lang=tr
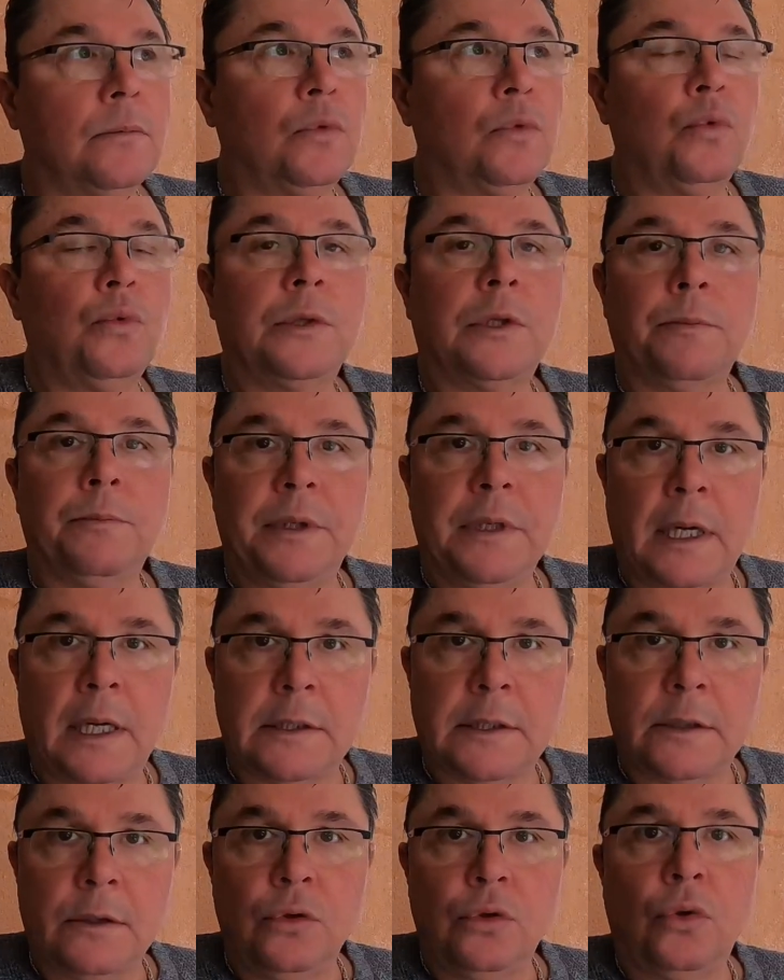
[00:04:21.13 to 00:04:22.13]
uz-
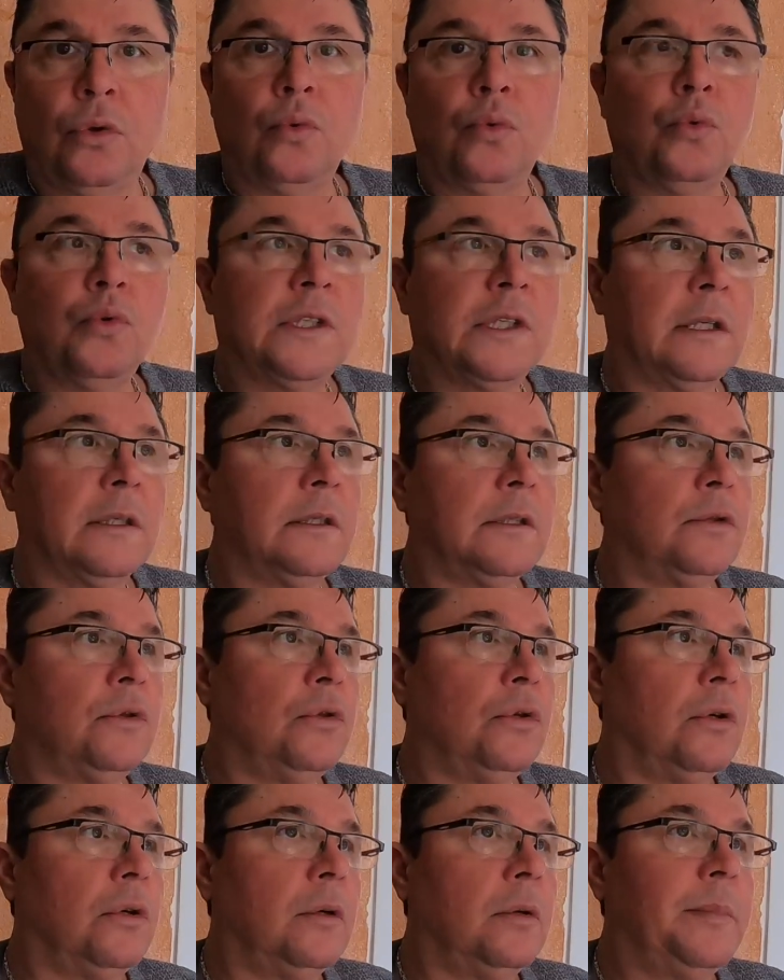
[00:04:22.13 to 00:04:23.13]
biraz diyor uzadı
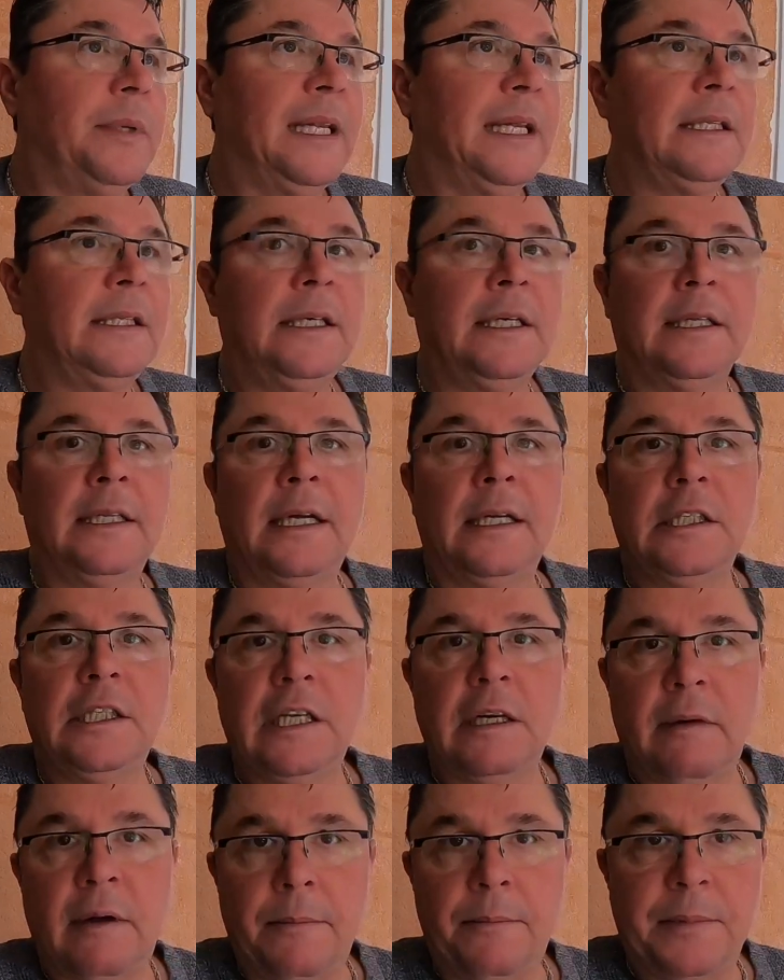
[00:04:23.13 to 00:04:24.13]
diyor belediyeden
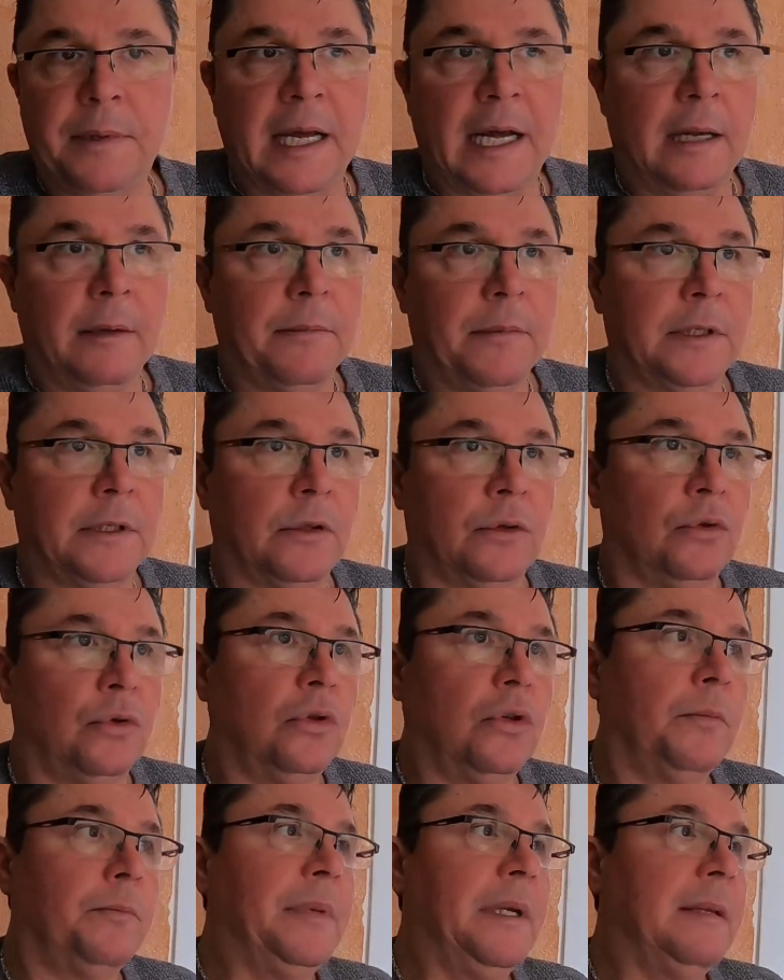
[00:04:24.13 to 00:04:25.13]
cevap gelmedi
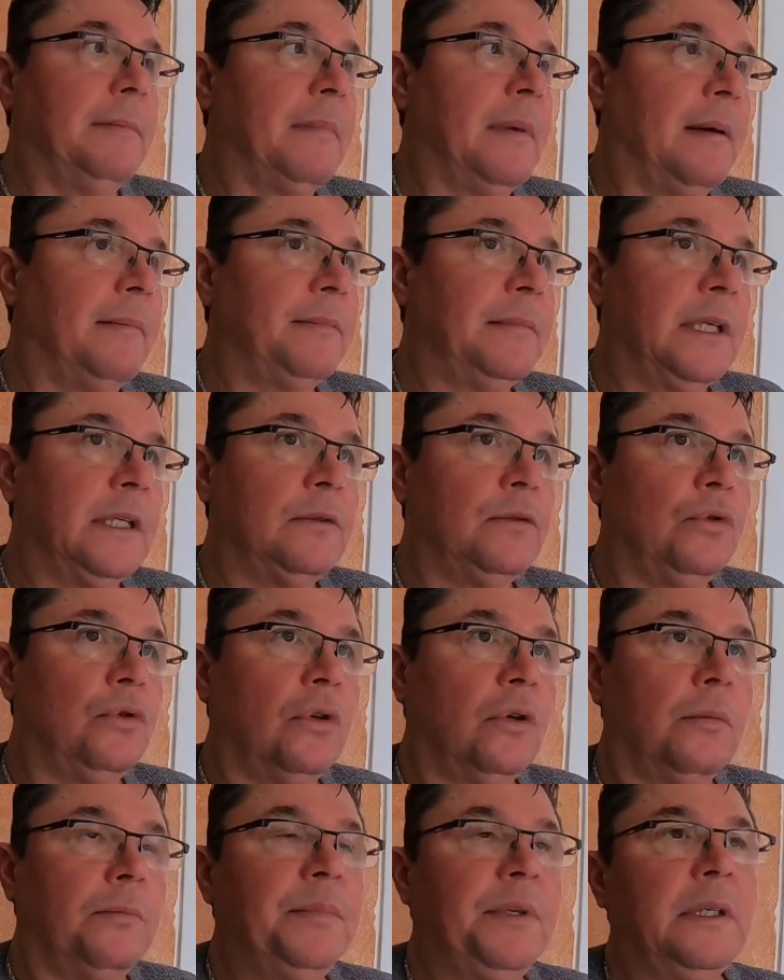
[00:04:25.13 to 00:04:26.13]
diyor bilmem ne
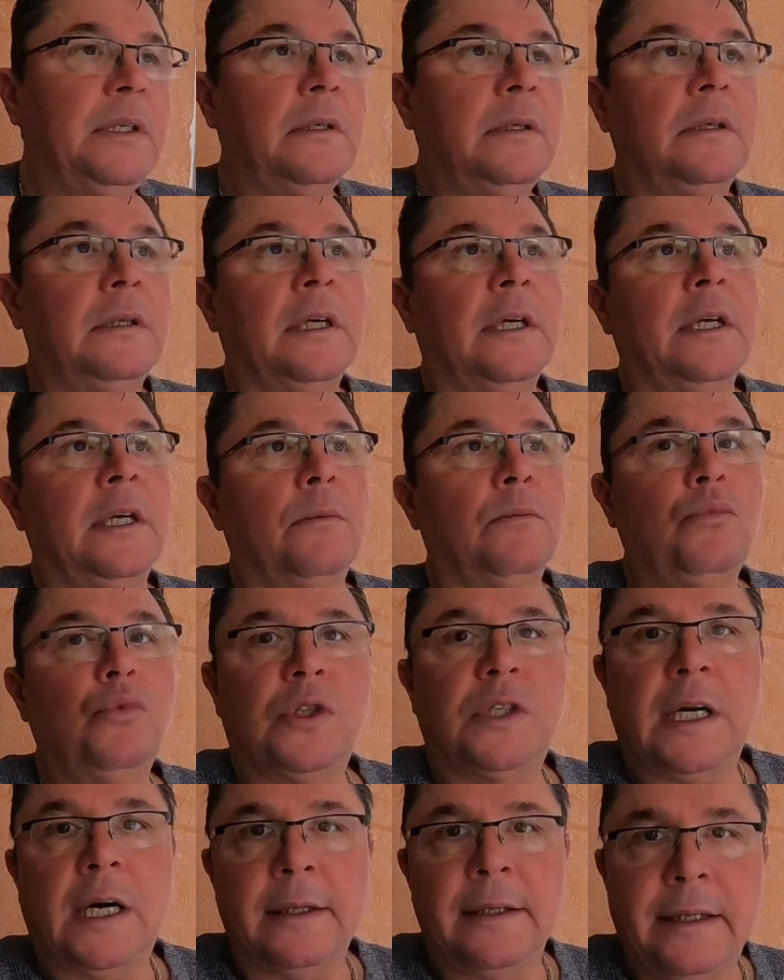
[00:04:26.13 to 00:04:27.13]
diyor bir
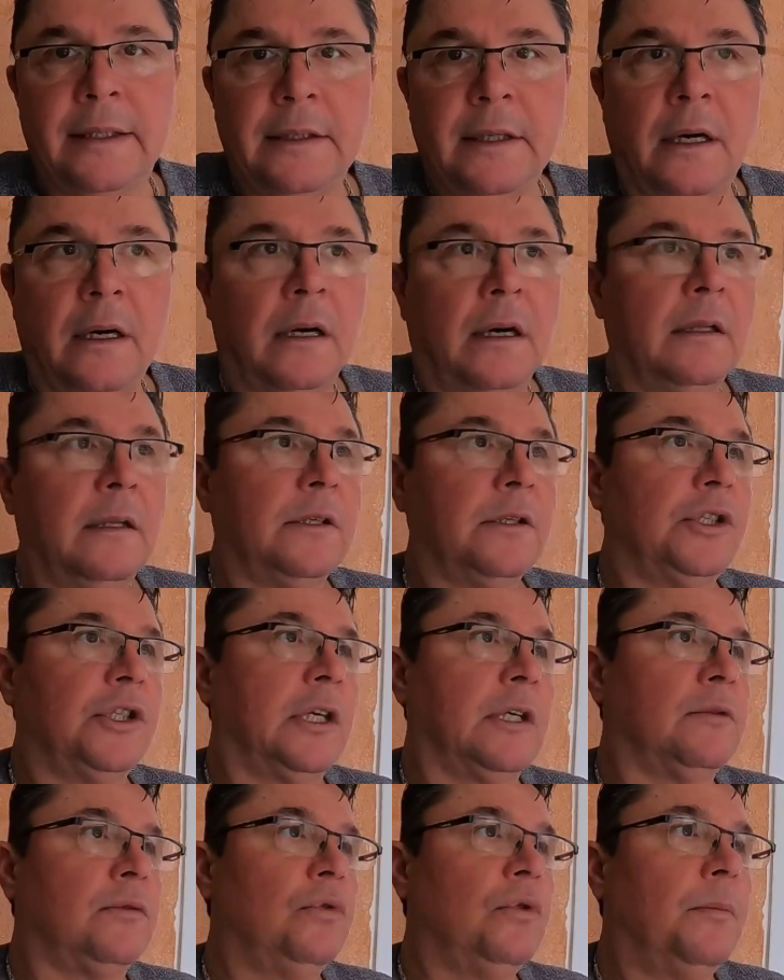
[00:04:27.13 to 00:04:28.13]
müsaade daha
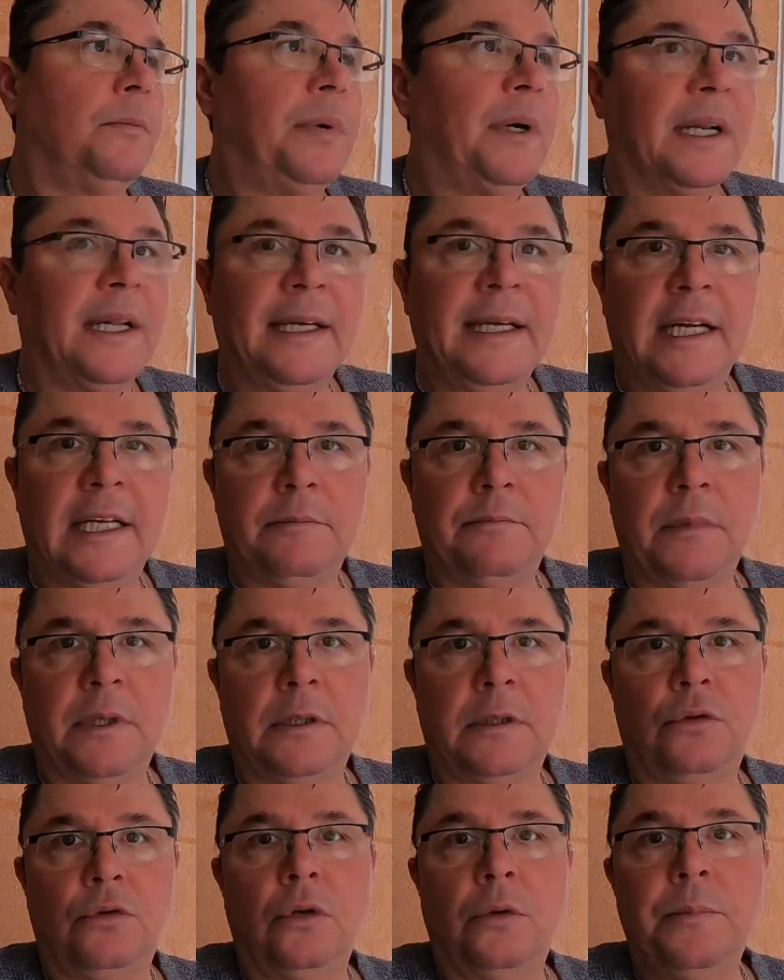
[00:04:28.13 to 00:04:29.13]
alınacak diyor para
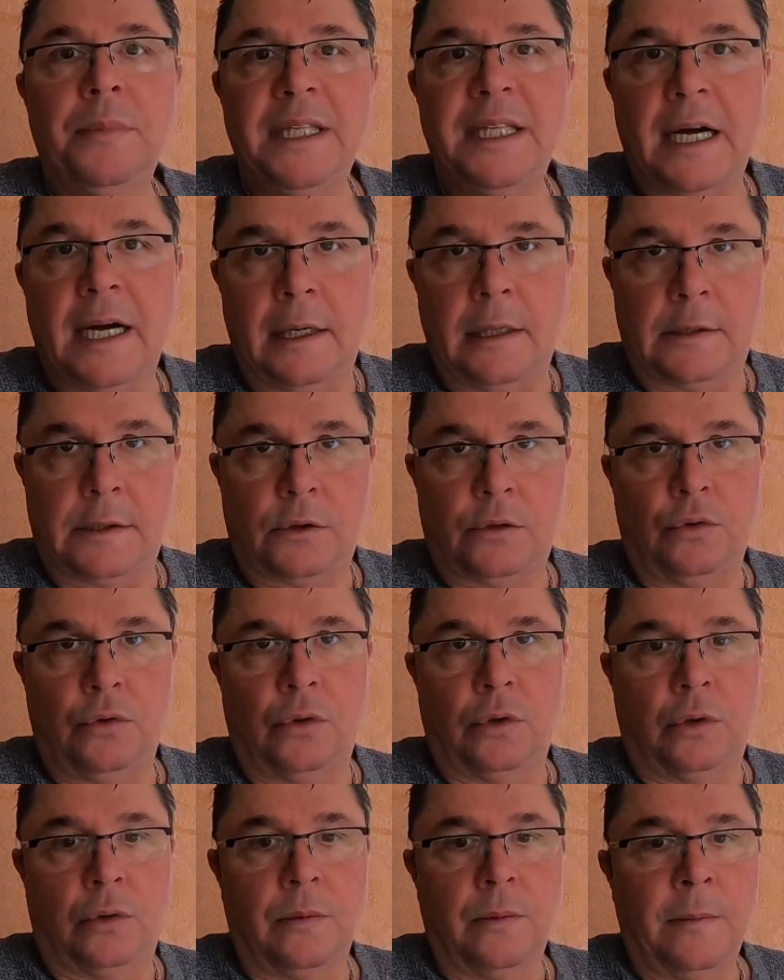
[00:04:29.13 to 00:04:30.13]
yetmedi diyor bir daha
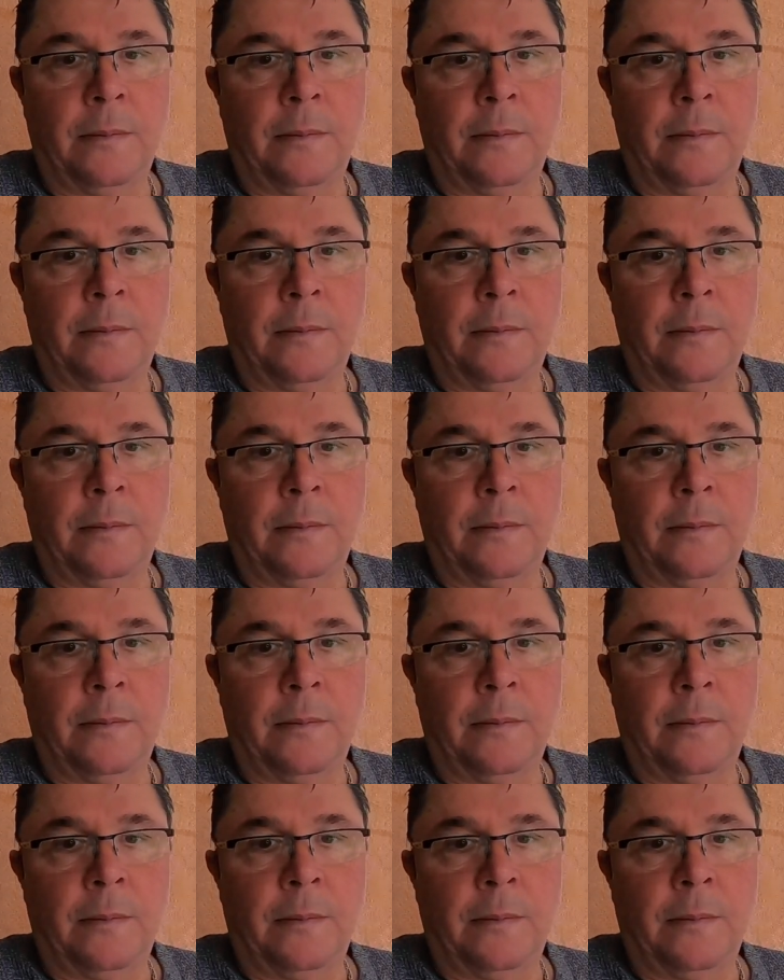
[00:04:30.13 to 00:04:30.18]
istiyor.